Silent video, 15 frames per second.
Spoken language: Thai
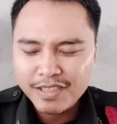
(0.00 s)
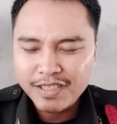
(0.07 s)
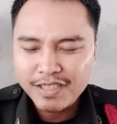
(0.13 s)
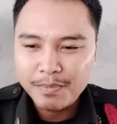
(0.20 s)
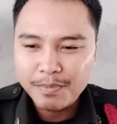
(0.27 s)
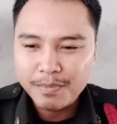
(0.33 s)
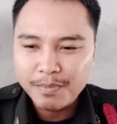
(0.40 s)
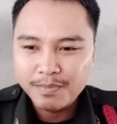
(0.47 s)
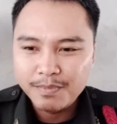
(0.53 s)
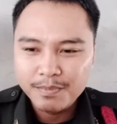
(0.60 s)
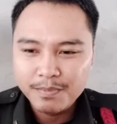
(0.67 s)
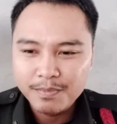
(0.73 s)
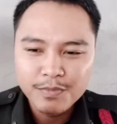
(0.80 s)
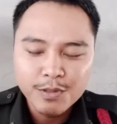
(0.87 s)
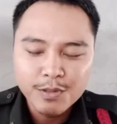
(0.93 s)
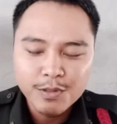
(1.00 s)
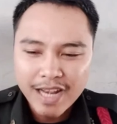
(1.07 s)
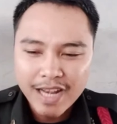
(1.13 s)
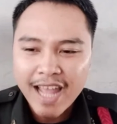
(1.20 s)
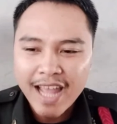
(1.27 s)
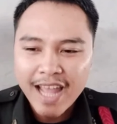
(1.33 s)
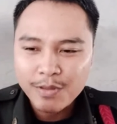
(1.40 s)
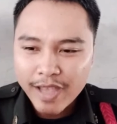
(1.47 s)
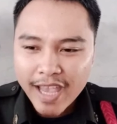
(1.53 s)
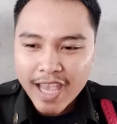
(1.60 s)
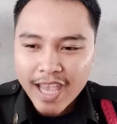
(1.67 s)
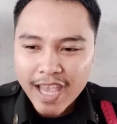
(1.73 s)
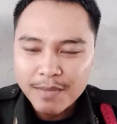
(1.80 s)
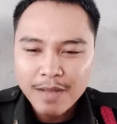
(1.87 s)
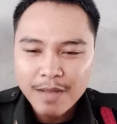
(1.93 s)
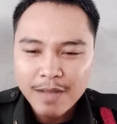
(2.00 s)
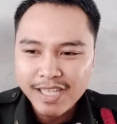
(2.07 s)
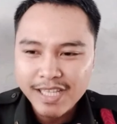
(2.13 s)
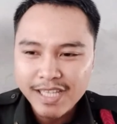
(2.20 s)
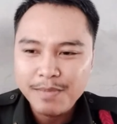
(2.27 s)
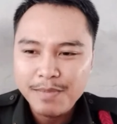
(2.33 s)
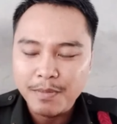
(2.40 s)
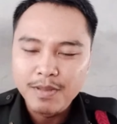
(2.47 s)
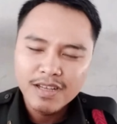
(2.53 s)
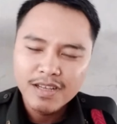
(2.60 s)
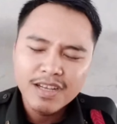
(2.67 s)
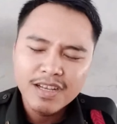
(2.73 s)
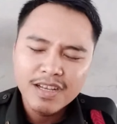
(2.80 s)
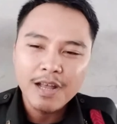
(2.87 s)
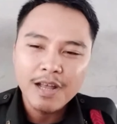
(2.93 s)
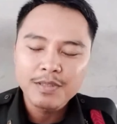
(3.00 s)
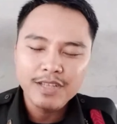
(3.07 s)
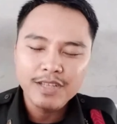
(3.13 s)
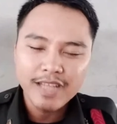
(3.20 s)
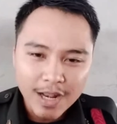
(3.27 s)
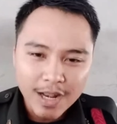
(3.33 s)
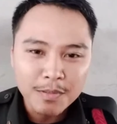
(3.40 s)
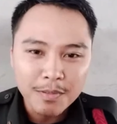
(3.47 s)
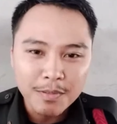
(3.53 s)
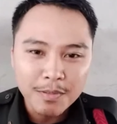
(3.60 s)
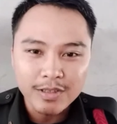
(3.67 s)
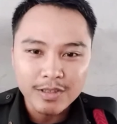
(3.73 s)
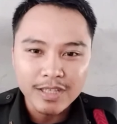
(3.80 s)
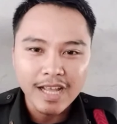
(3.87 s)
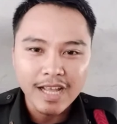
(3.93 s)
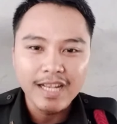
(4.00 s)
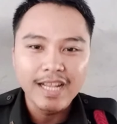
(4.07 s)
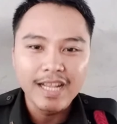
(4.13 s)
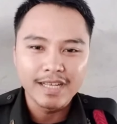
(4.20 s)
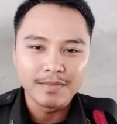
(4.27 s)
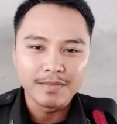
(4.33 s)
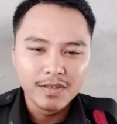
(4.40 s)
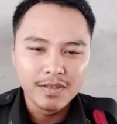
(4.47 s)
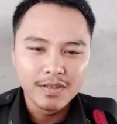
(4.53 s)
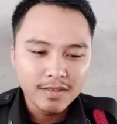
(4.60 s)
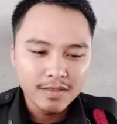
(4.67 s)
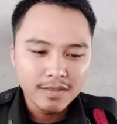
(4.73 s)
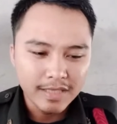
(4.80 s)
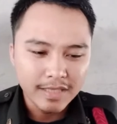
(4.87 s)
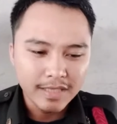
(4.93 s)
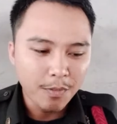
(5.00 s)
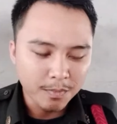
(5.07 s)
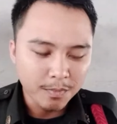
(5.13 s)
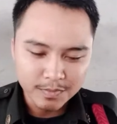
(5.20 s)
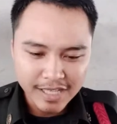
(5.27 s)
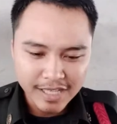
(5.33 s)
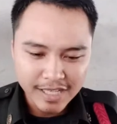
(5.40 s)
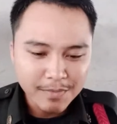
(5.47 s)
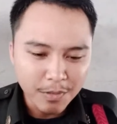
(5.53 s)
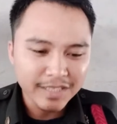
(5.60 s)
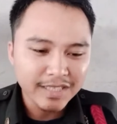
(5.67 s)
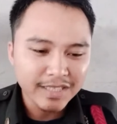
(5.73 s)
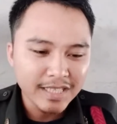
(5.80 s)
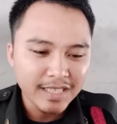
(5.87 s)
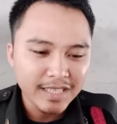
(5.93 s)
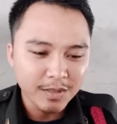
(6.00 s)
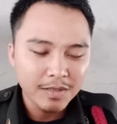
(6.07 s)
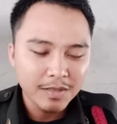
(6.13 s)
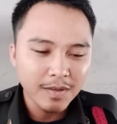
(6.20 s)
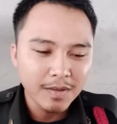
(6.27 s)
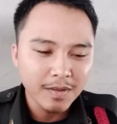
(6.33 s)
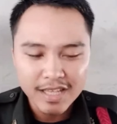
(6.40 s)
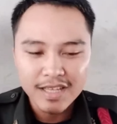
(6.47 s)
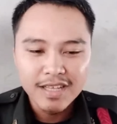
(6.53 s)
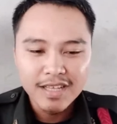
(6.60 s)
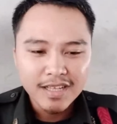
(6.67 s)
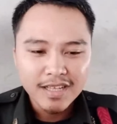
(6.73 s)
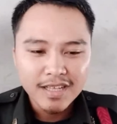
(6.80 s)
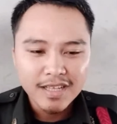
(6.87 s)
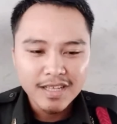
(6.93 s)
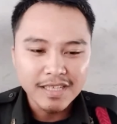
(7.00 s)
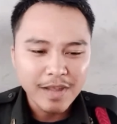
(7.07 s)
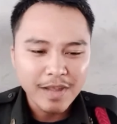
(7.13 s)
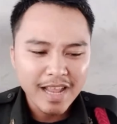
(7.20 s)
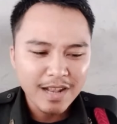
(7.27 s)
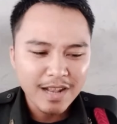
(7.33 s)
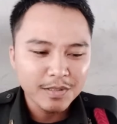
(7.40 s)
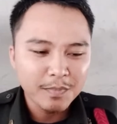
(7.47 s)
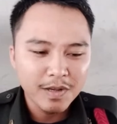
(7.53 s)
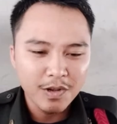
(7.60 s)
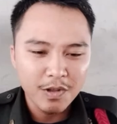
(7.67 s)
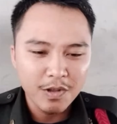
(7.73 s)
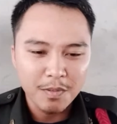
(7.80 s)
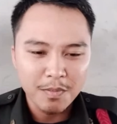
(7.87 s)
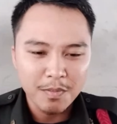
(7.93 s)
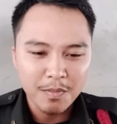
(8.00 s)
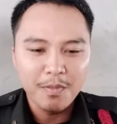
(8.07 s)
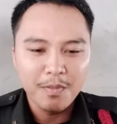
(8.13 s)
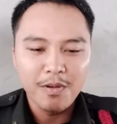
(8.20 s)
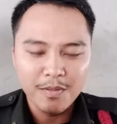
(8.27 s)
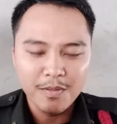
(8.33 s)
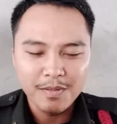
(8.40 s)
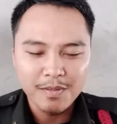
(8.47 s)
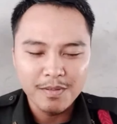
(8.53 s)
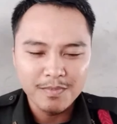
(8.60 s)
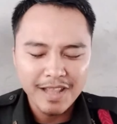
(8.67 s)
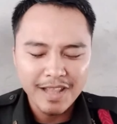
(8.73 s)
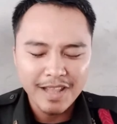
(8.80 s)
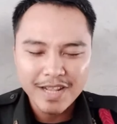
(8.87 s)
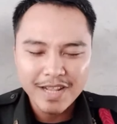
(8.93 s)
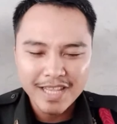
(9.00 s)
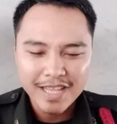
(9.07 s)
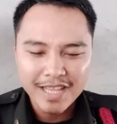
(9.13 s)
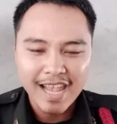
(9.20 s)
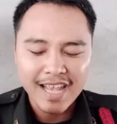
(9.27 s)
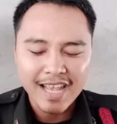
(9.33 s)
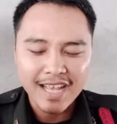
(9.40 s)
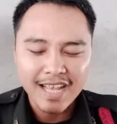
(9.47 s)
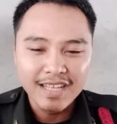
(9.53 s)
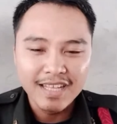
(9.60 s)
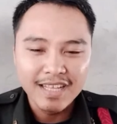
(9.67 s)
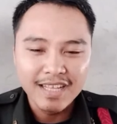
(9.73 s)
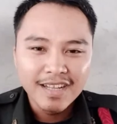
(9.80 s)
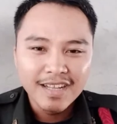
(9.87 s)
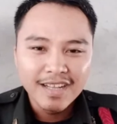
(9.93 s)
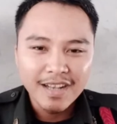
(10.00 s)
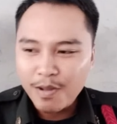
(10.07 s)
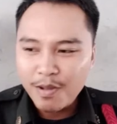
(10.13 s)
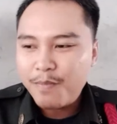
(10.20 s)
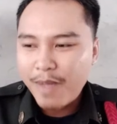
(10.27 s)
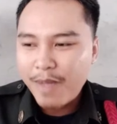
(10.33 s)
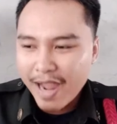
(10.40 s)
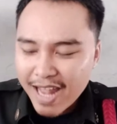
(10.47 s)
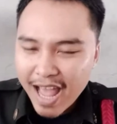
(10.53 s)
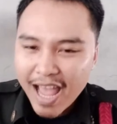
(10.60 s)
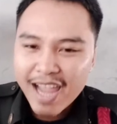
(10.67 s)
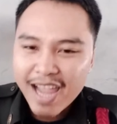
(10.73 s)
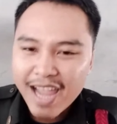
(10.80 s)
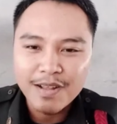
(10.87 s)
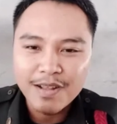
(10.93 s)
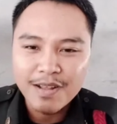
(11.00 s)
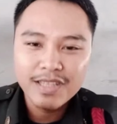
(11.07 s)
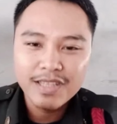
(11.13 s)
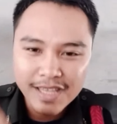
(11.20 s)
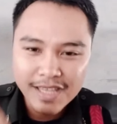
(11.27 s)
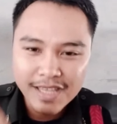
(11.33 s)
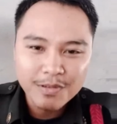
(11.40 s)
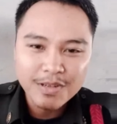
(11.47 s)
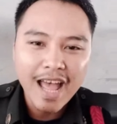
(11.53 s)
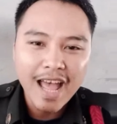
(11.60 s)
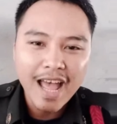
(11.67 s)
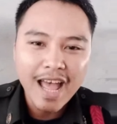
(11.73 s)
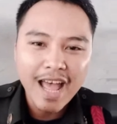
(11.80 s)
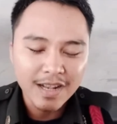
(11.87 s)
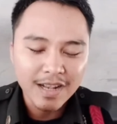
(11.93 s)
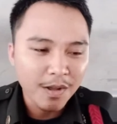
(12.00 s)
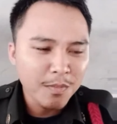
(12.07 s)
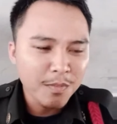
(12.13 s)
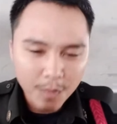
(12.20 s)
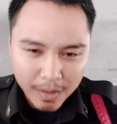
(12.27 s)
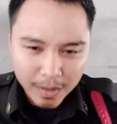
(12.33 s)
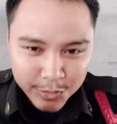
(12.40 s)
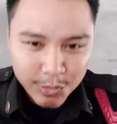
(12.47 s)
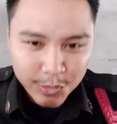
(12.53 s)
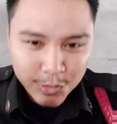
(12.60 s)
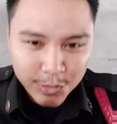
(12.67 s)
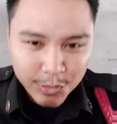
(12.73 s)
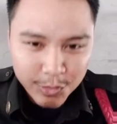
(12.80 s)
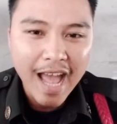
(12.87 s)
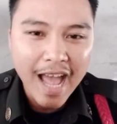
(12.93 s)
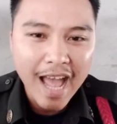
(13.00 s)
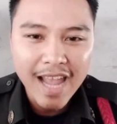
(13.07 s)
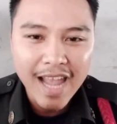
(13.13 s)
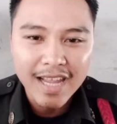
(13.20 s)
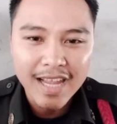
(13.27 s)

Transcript: แบบุคแคลนตัวเองบ้างบางทีแบบเออเรามันก็แค่เราพอนะอะไรเงี้ยแต่ผมที่ผมจะสื่อก็คือว่าเฮ้ยถึงแม้เราจะเป็นรอพอแล้ว แล้วมันยังไงอ่ะเราก็ไปได้ เราก็เที่ยวได้ เราก็มีความสุขได้